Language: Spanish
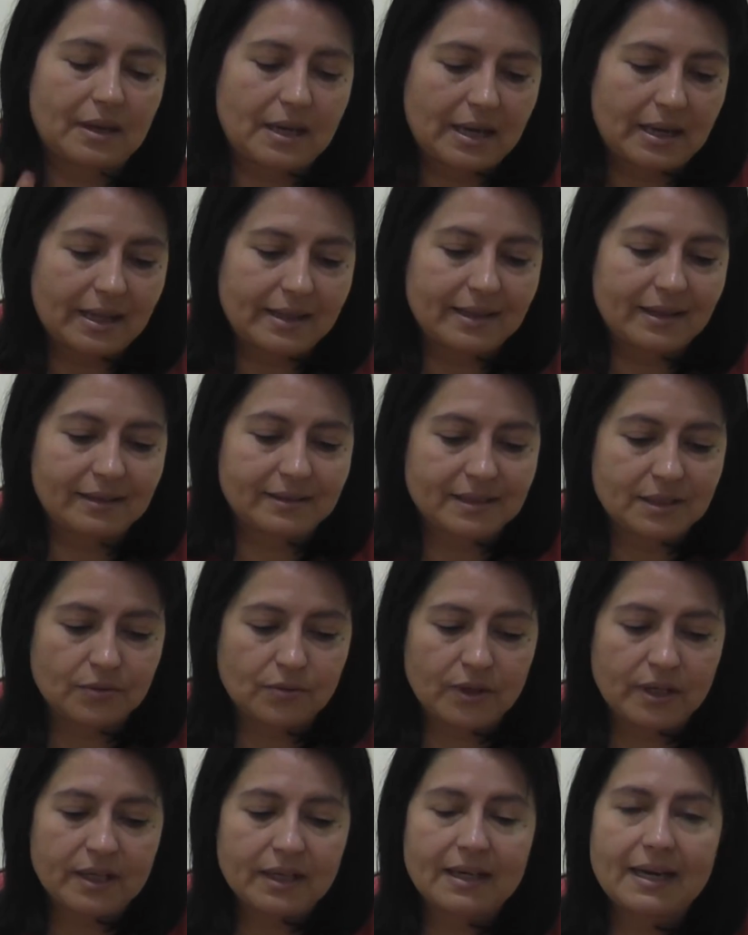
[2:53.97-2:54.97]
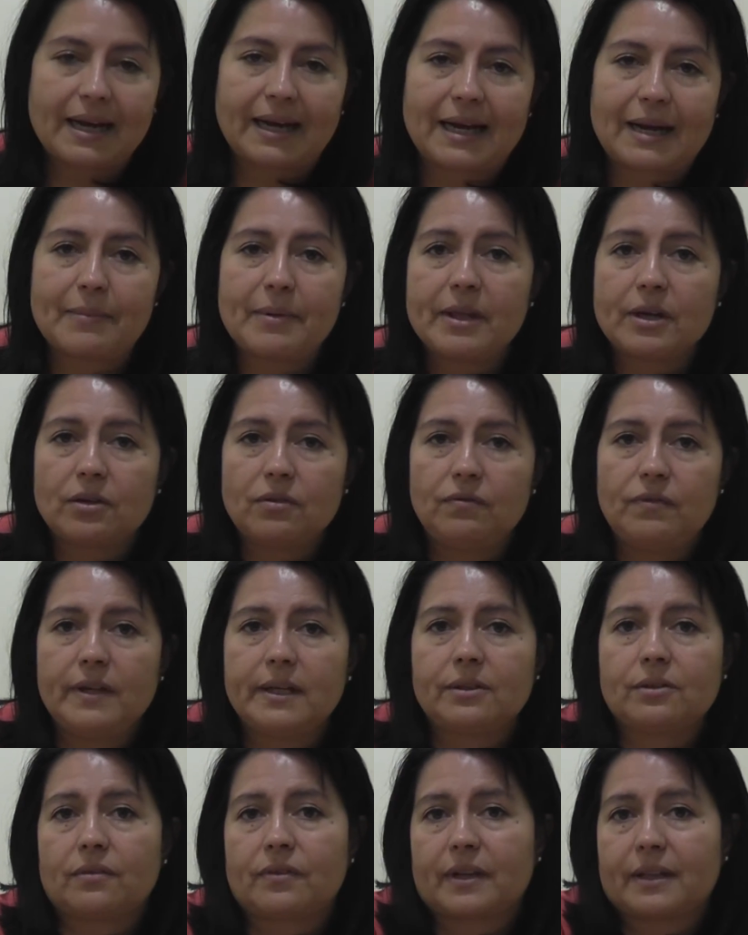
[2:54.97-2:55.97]
a, distribuir la gama de
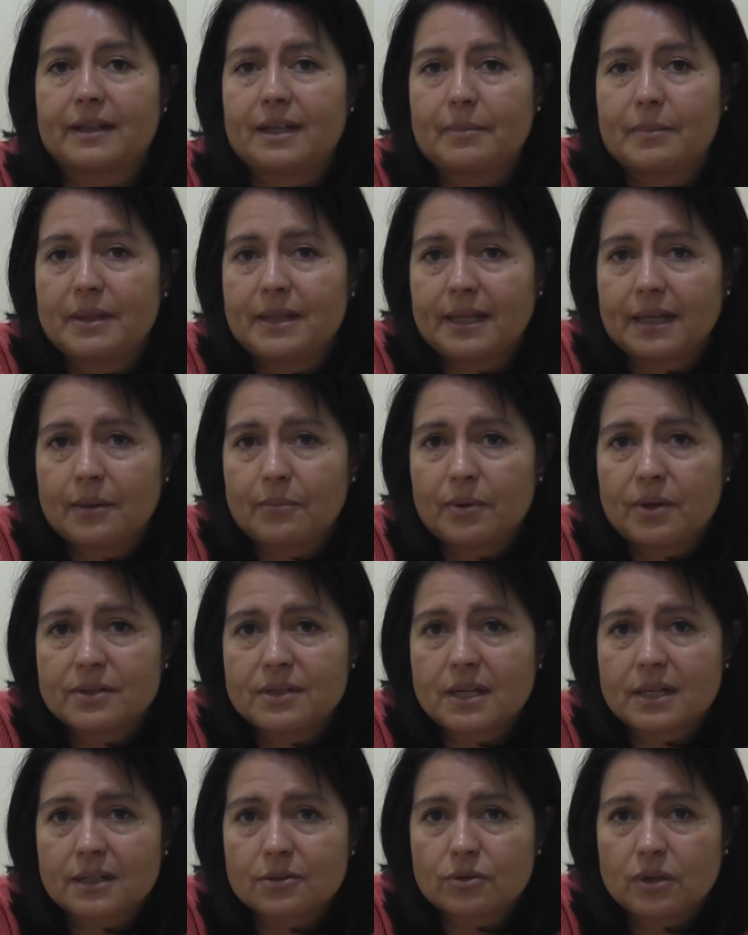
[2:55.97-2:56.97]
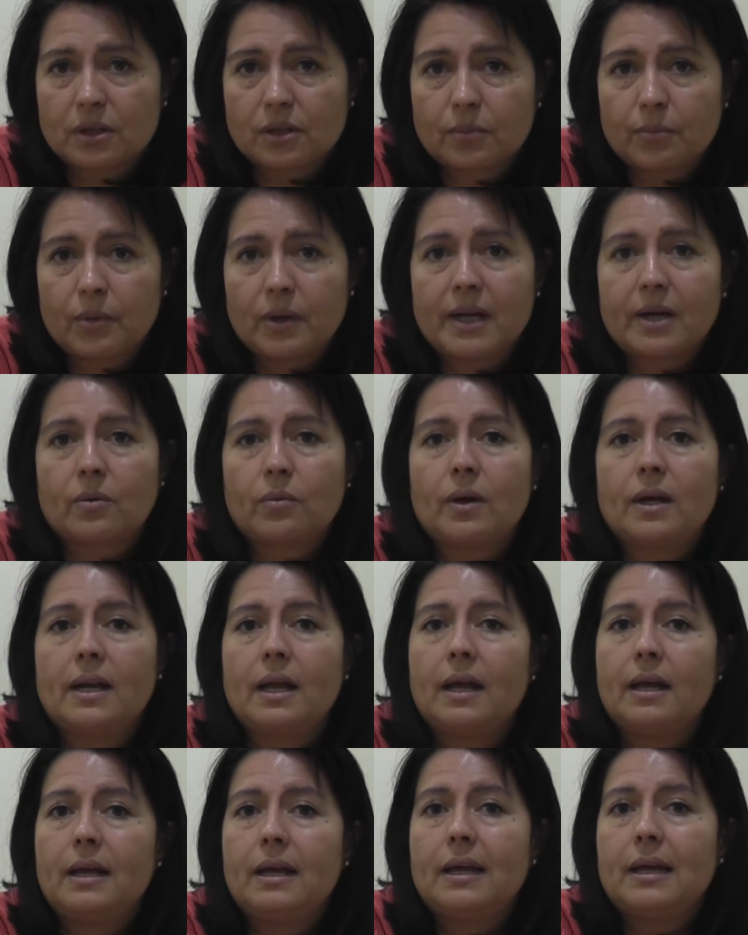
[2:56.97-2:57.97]
conflictos efectivamente que puede ser resuelto por la
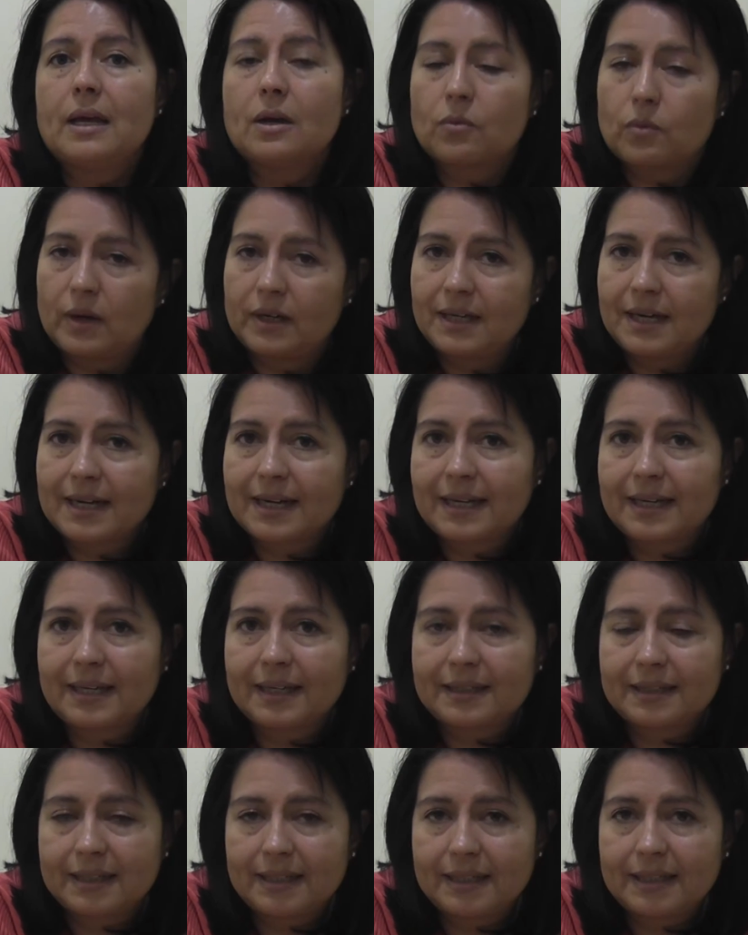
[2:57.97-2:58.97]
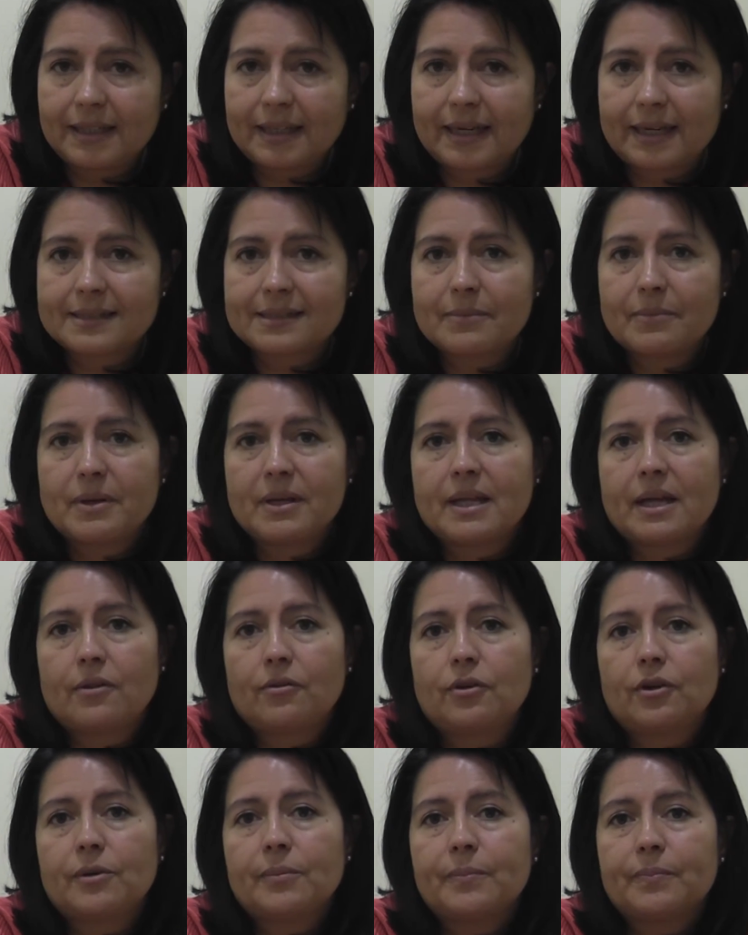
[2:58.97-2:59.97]
escuela, cuál es la característica de ese
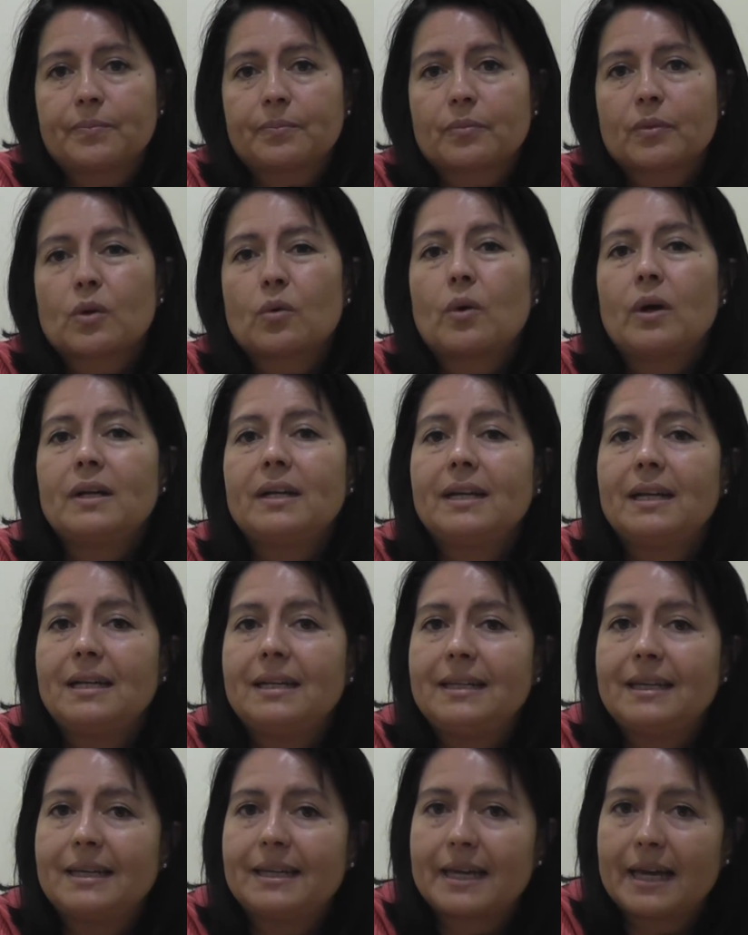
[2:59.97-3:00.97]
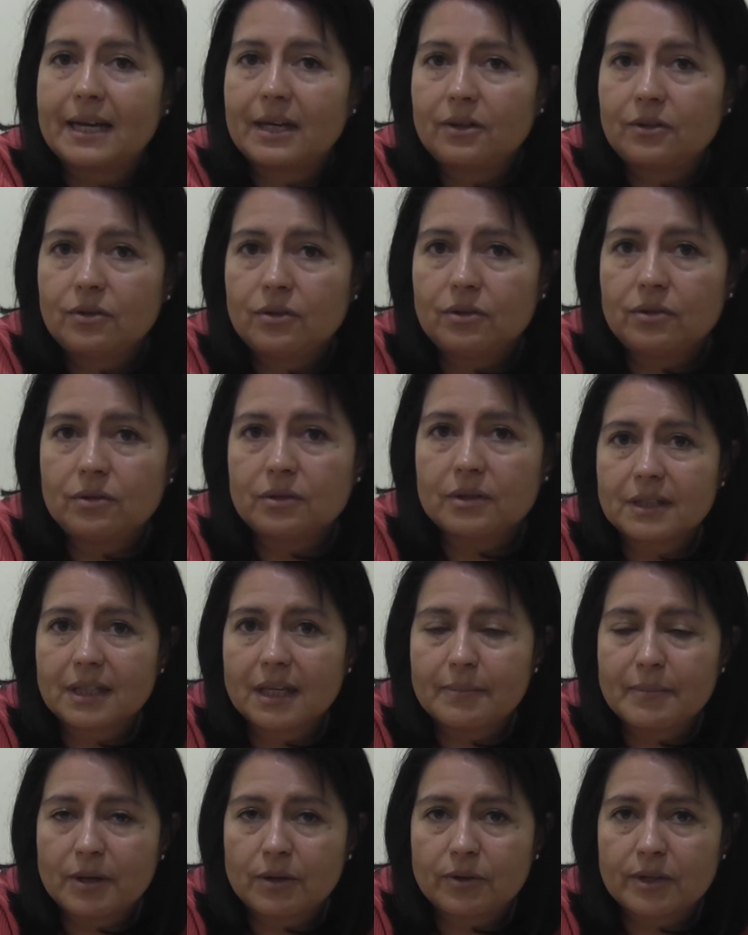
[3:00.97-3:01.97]
mediador, cuál es el liderazgo
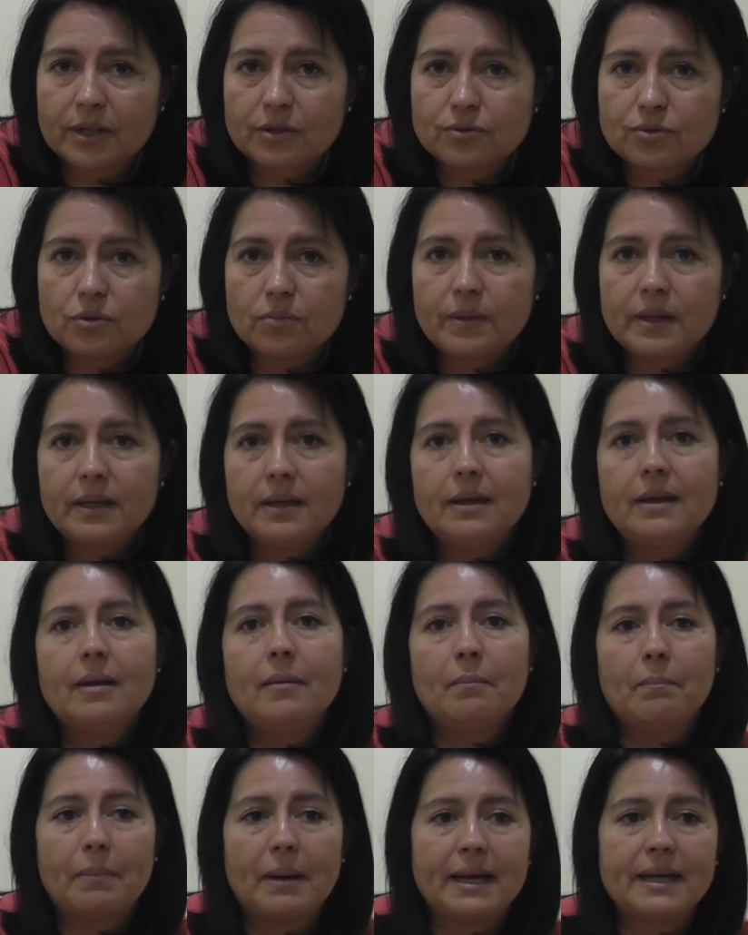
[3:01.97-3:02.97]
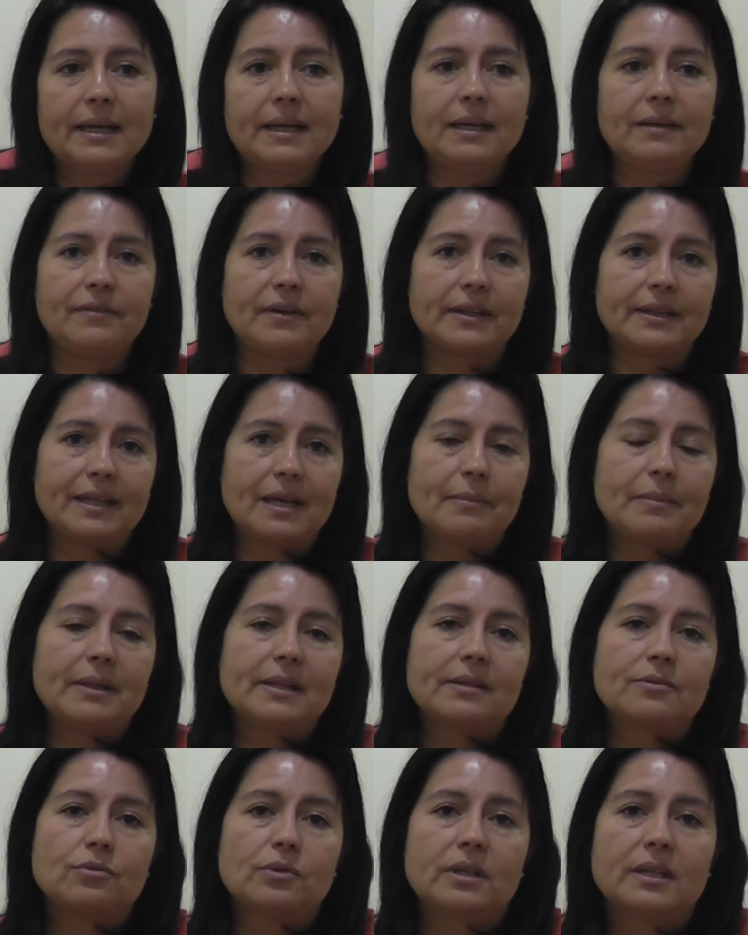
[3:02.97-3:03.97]
que mejor asume para
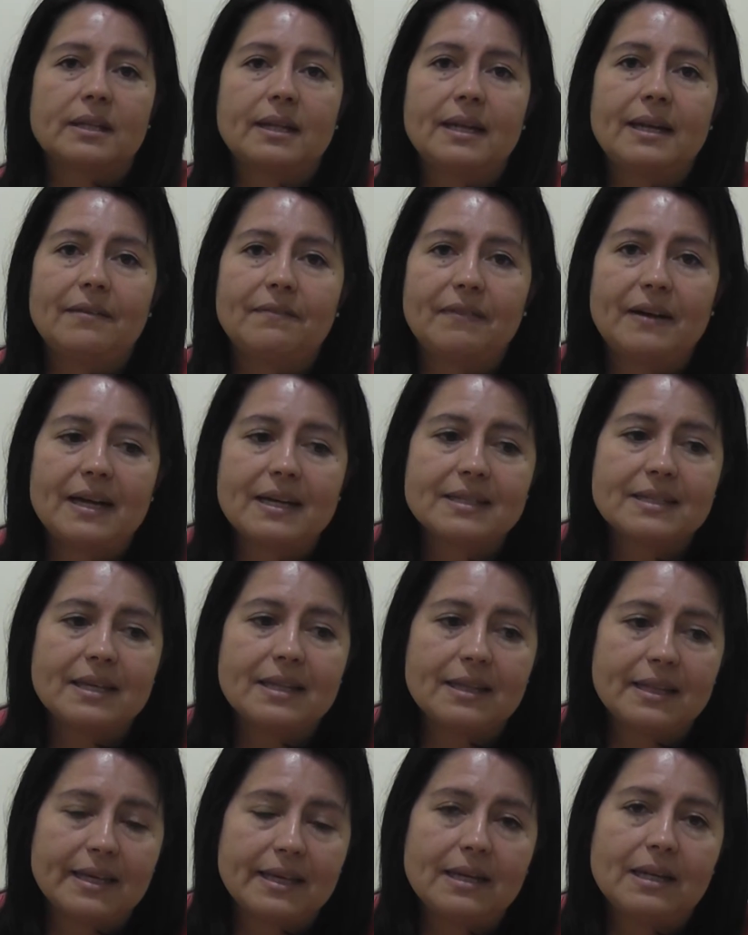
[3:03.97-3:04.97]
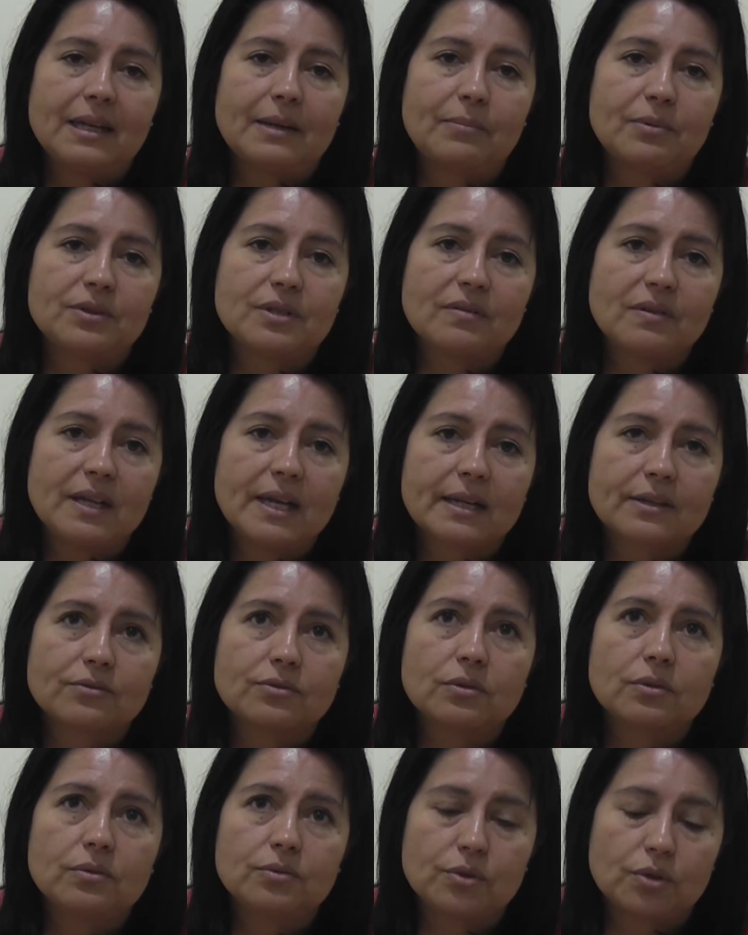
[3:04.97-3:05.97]
efectivamente sustentar las bases de la posibilidad de
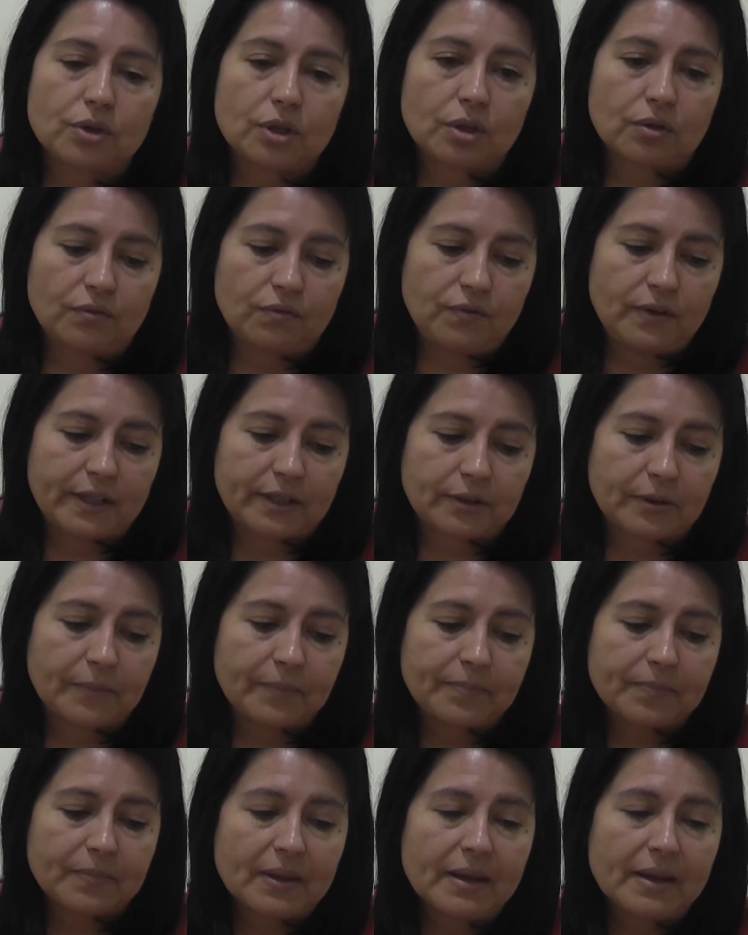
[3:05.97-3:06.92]
resolución de conflictos.